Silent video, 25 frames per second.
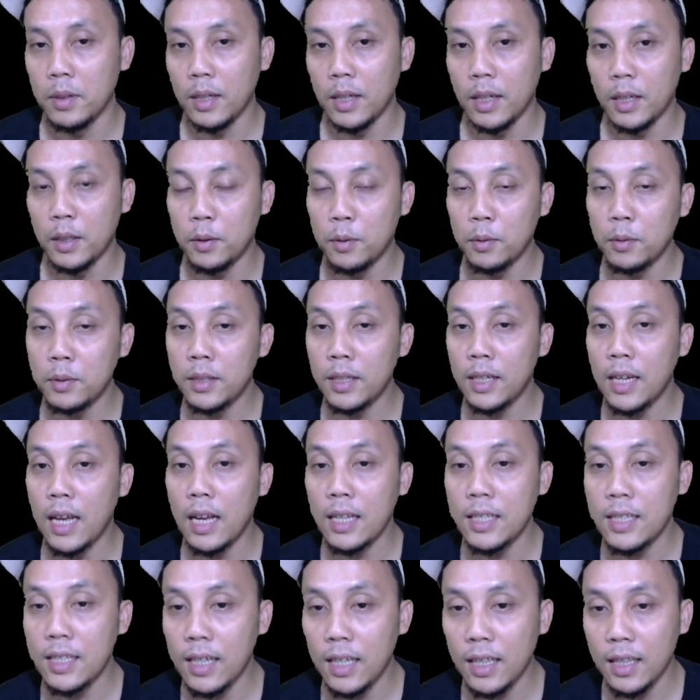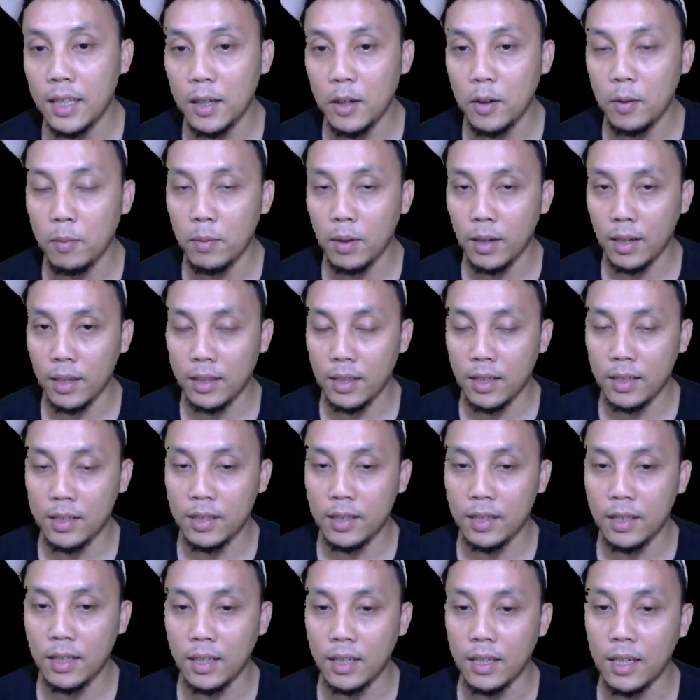Itu sedang chat ke nomor kita
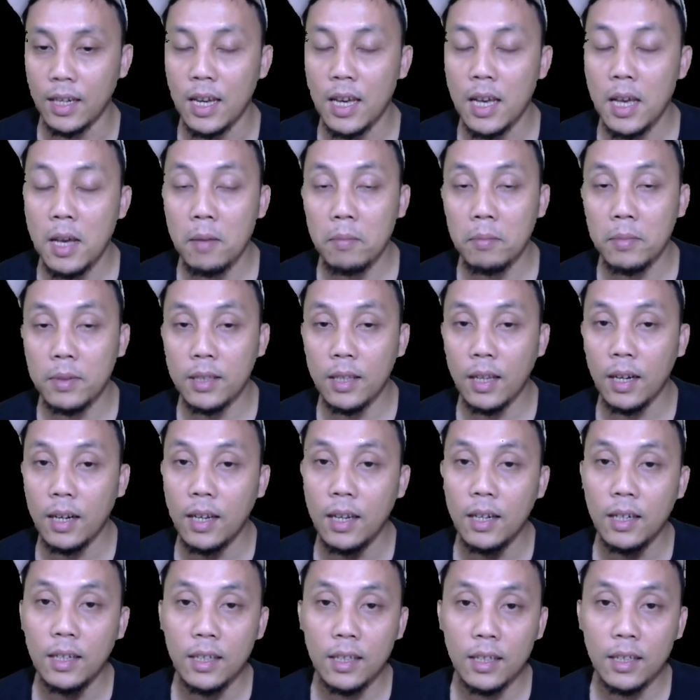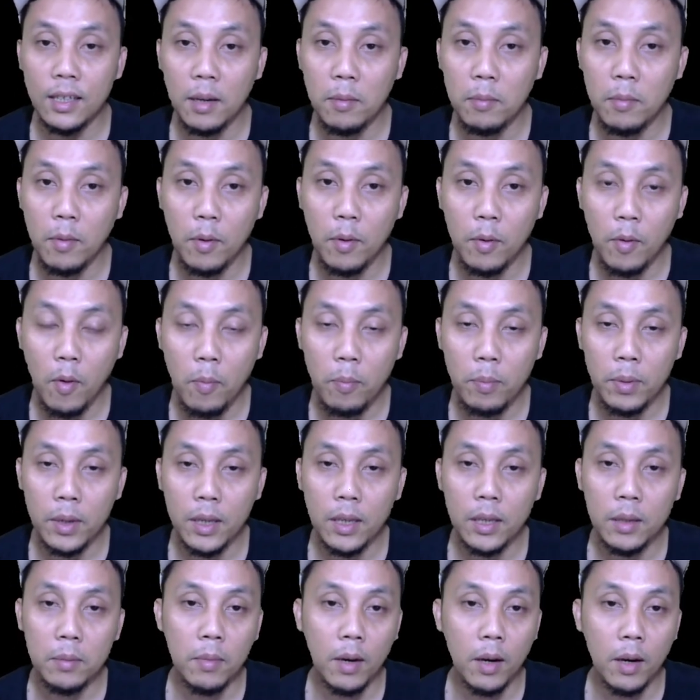sendiri. Misalkan kita mau
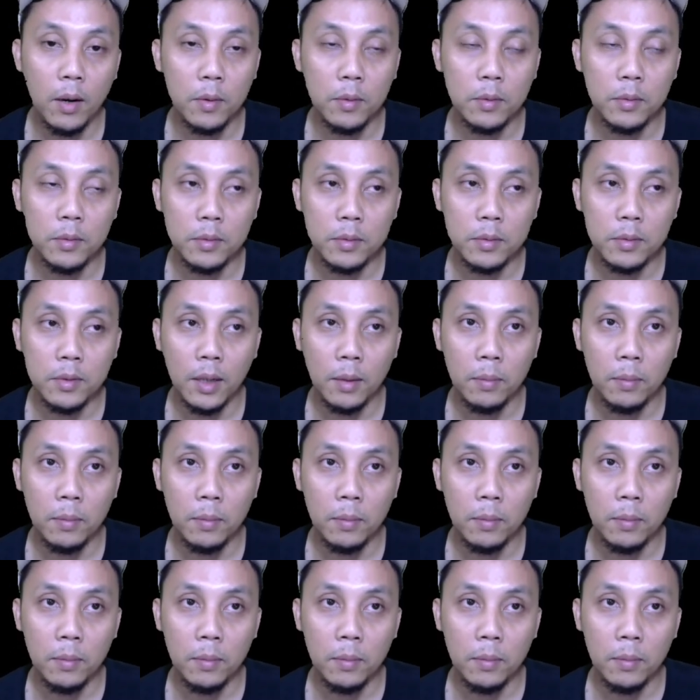copy, mau